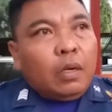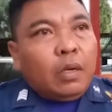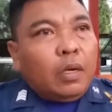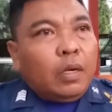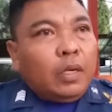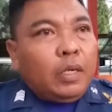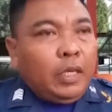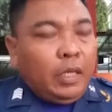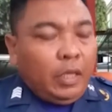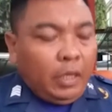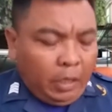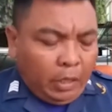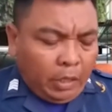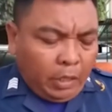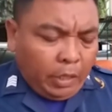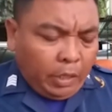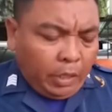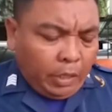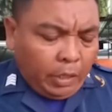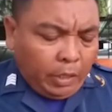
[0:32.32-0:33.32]
Uh, di
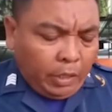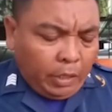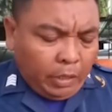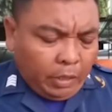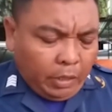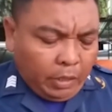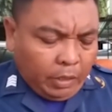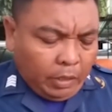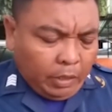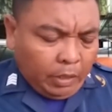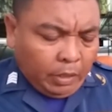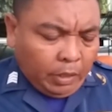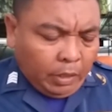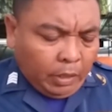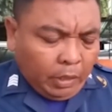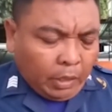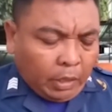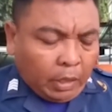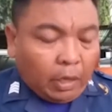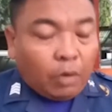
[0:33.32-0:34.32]

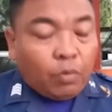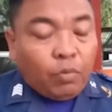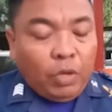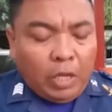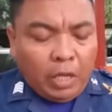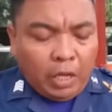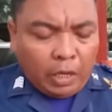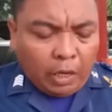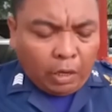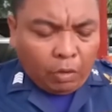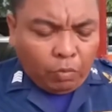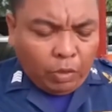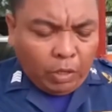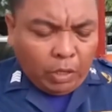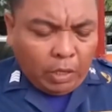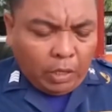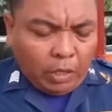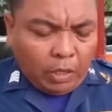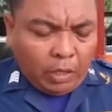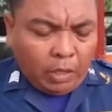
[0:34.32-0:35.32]
Karwici,
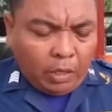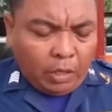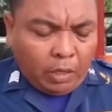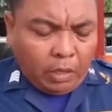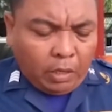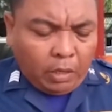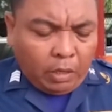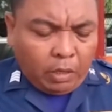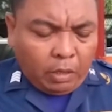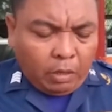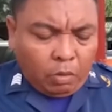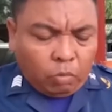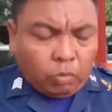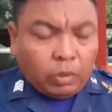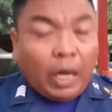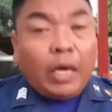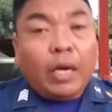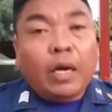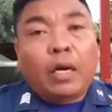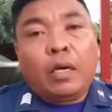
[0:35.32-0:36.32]
Karwici
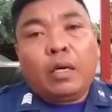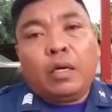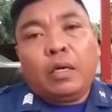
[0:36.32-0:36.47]
Utara.